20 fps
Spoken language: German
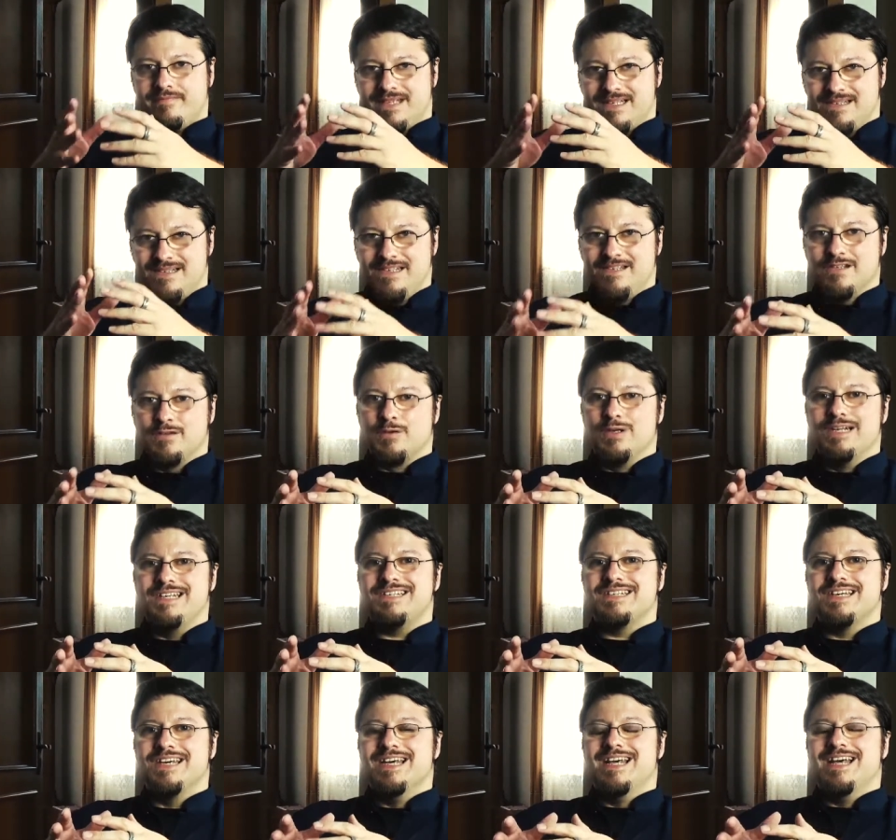Es ist
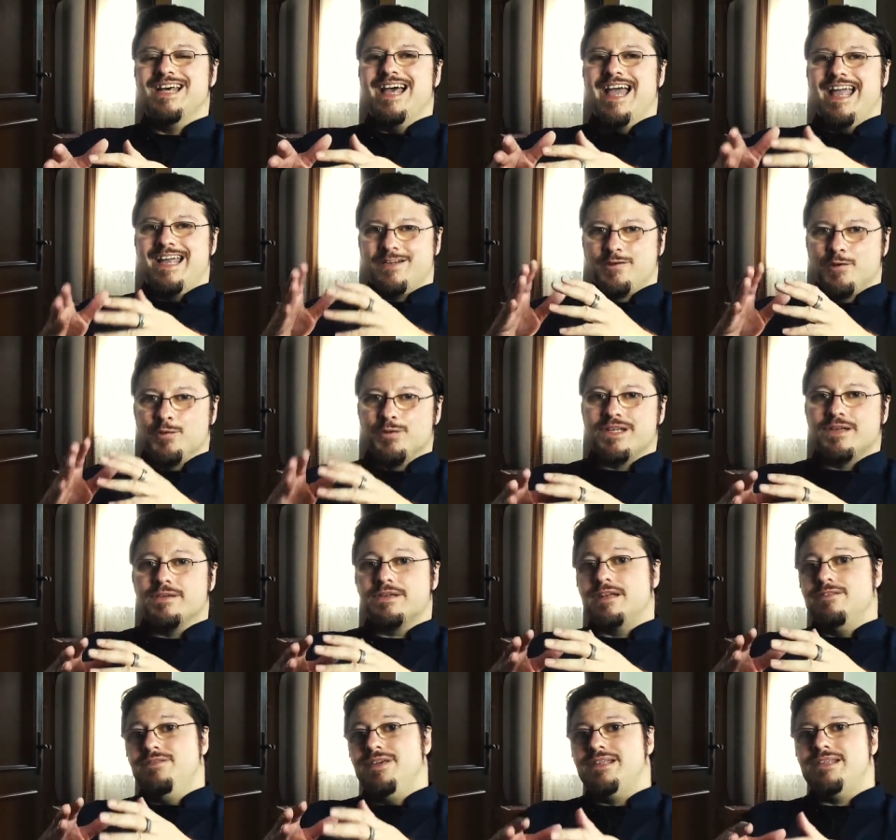natürlich ein guter und
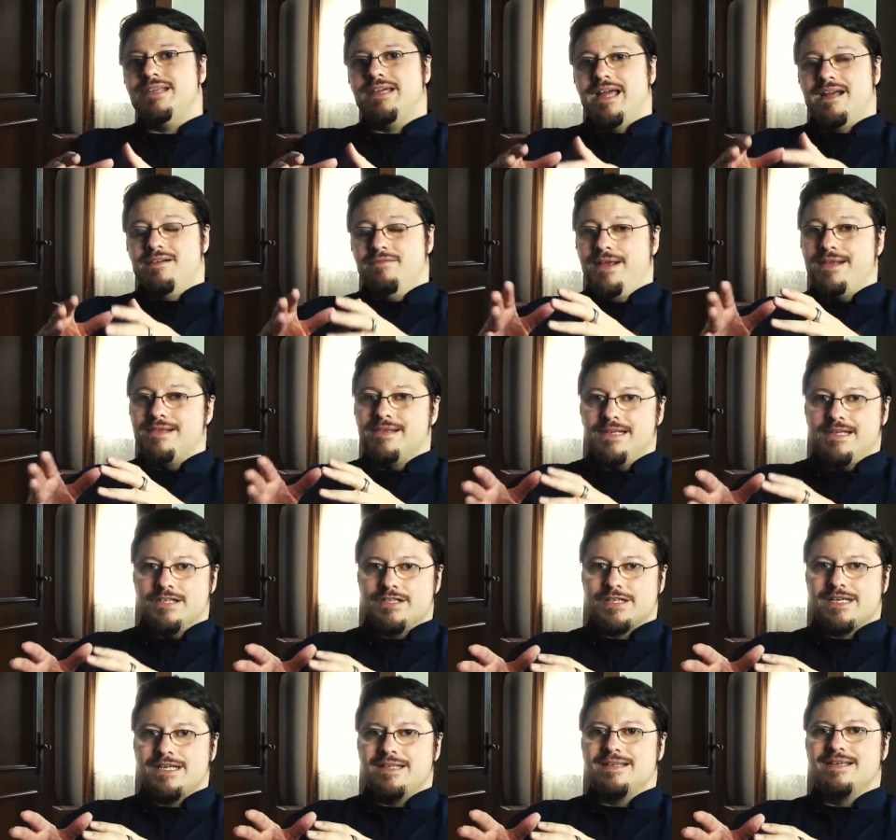ein wichtiger, ein wesentlicher
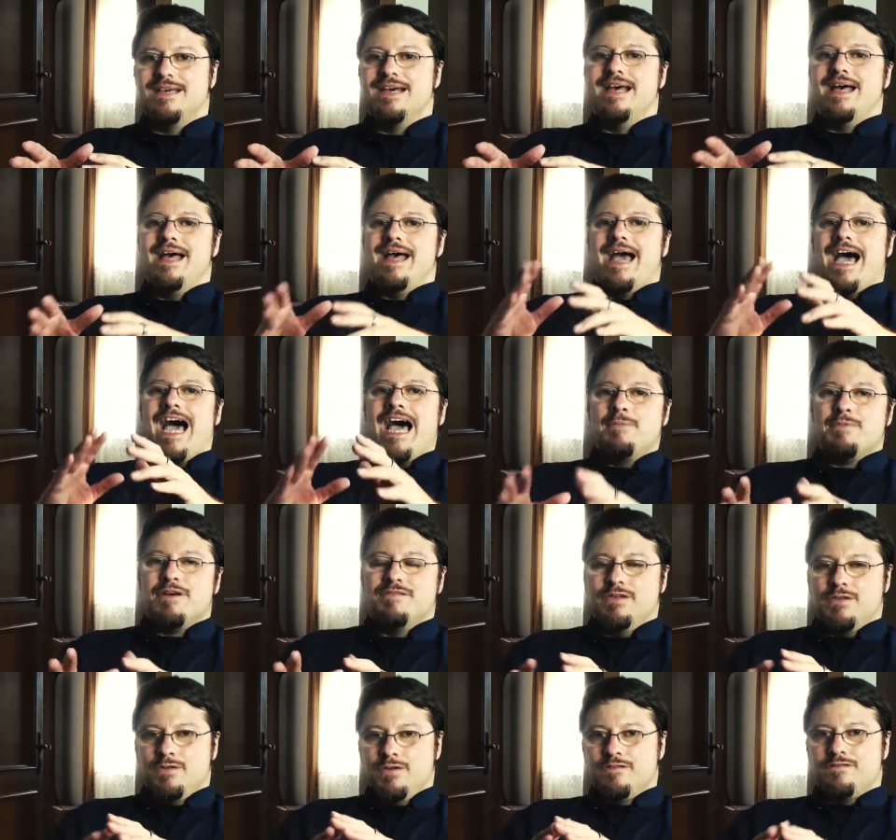Schritt, aber
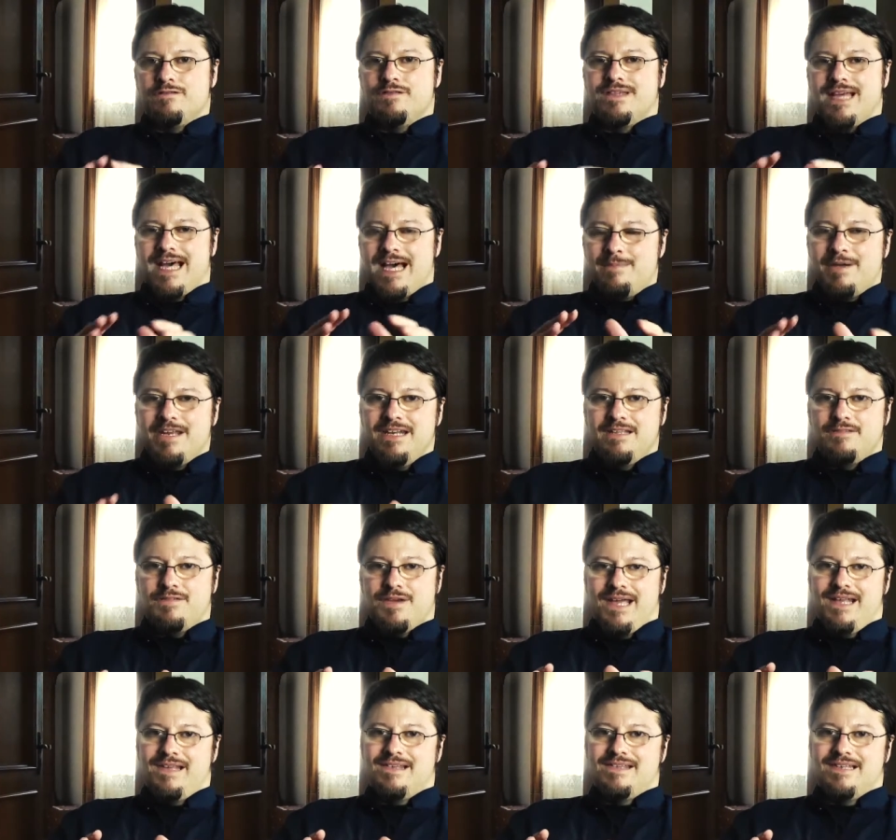wir dürfen dabei nicht
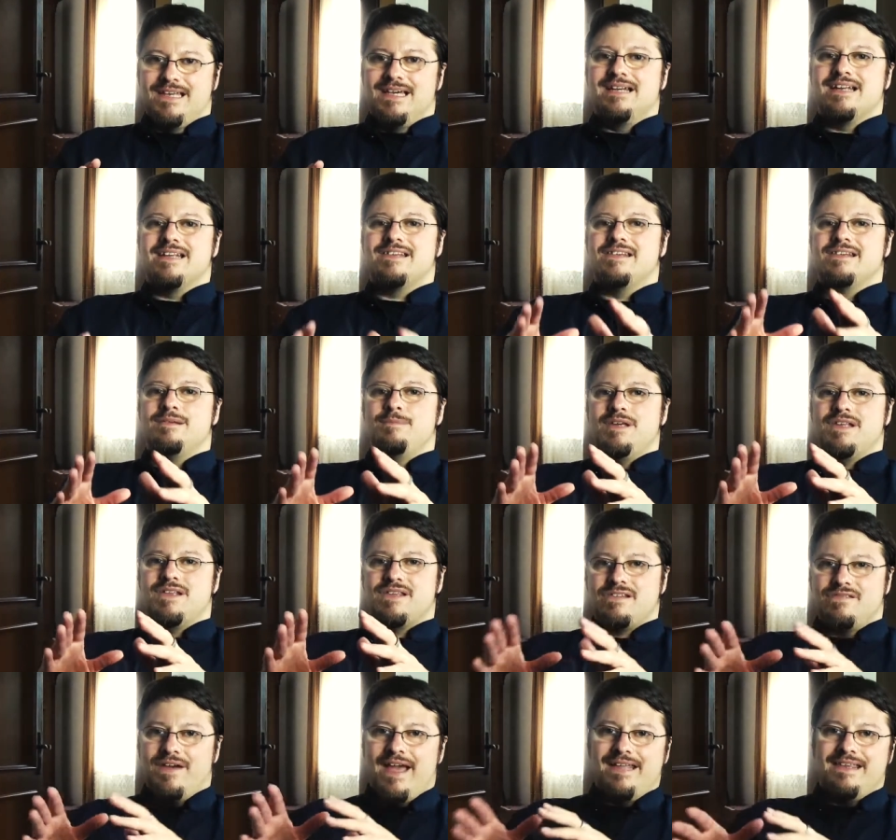vergessen, ja, dass es nämlich
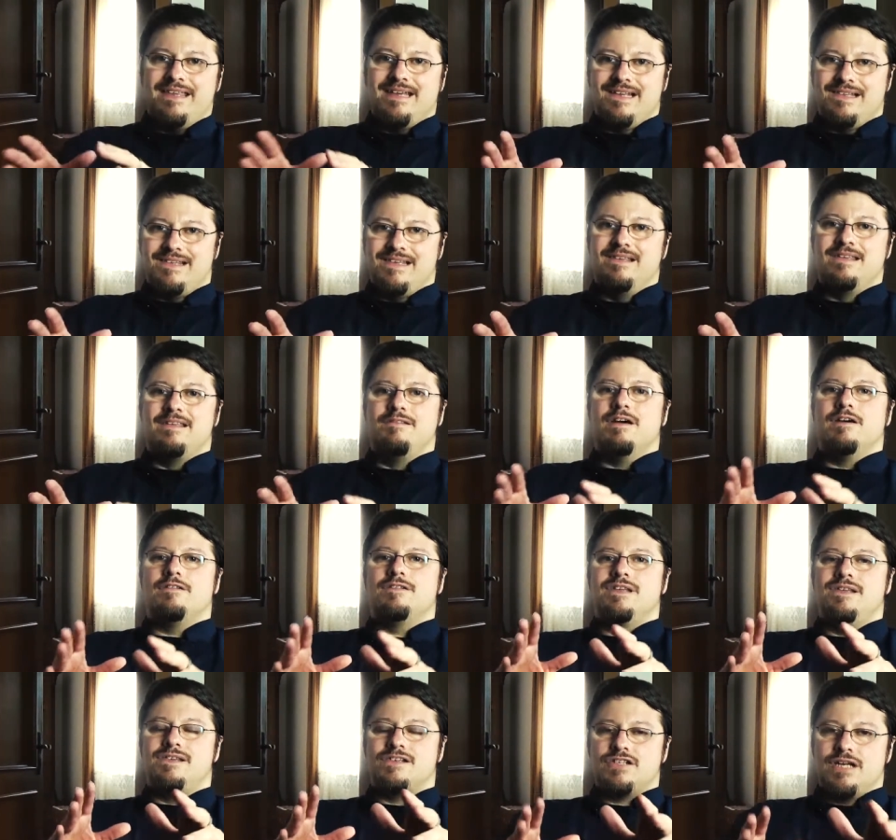zwei Dinge sind, die wir auf
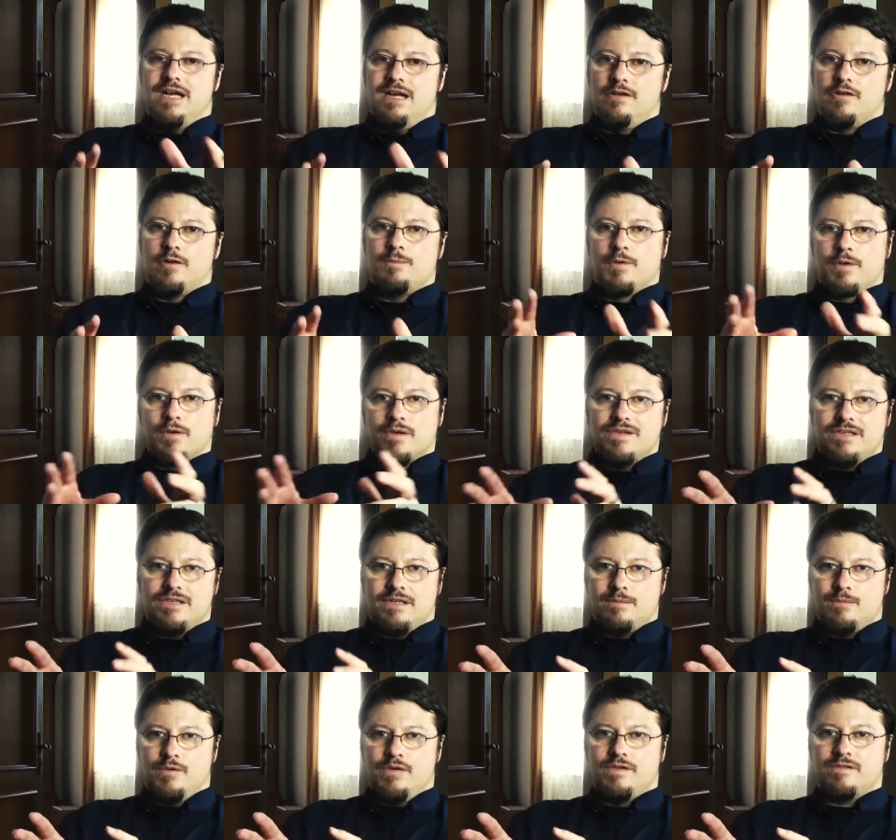dieser Stelle noch
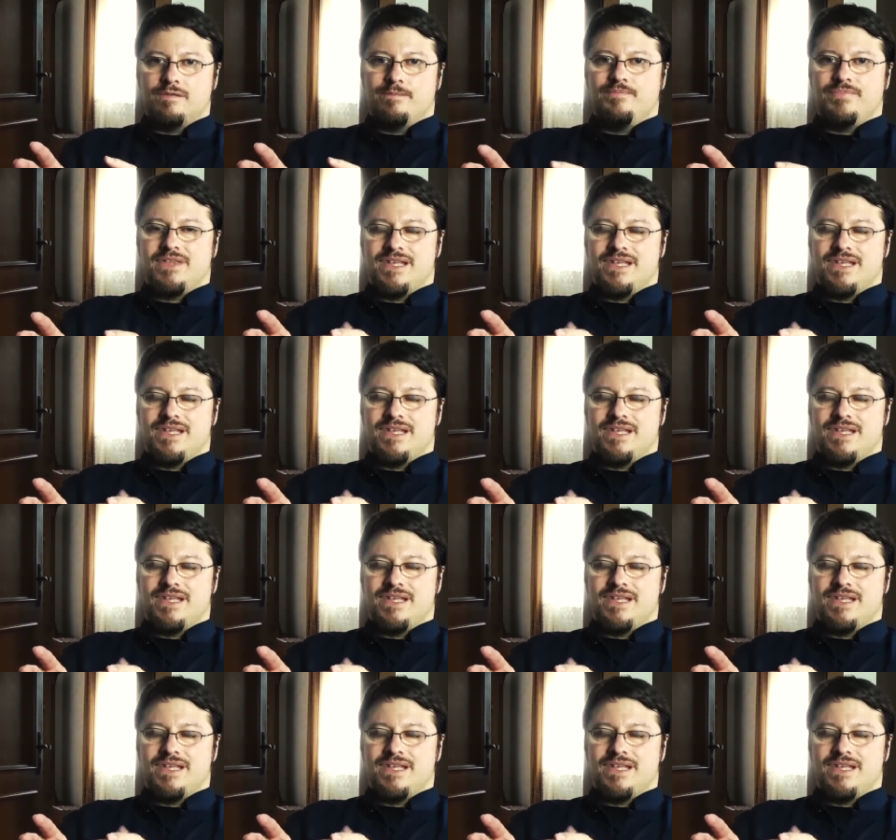berücksichtigen müssen.